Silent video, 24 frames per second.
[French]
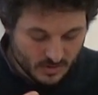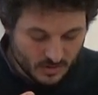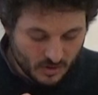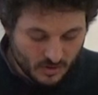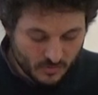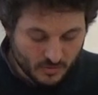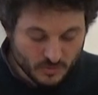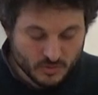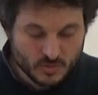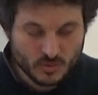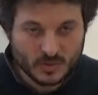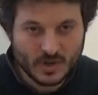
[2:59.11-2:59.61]

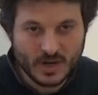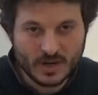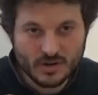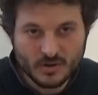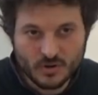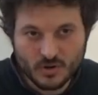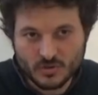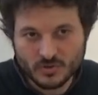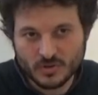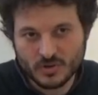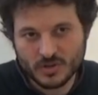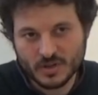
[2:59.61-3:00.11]
en fonction de la
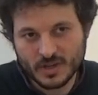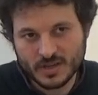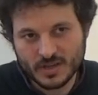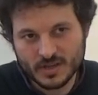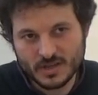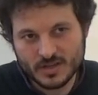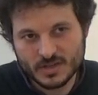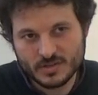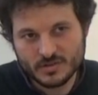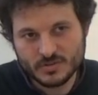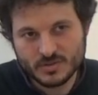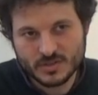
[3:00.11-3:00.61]
langue dans
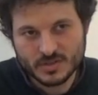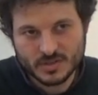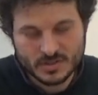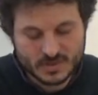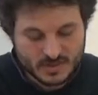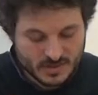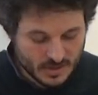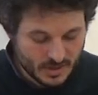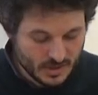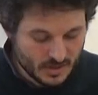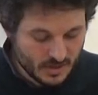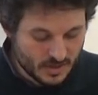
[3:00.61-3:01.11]
laquelle il est
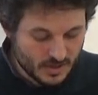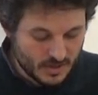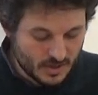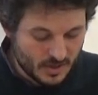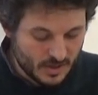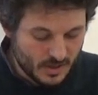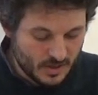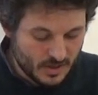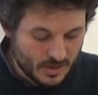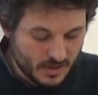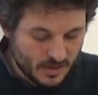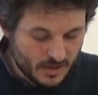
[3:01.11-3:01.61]
utilisé,
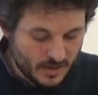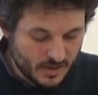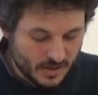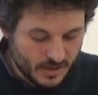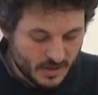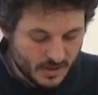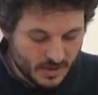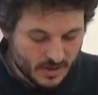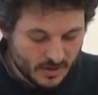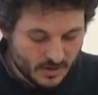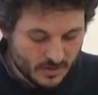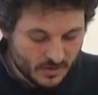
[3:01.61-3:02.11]

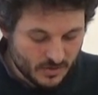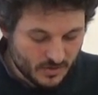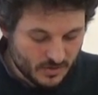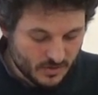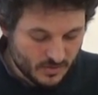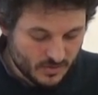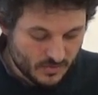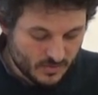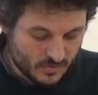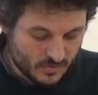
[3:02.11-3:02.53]
et euh,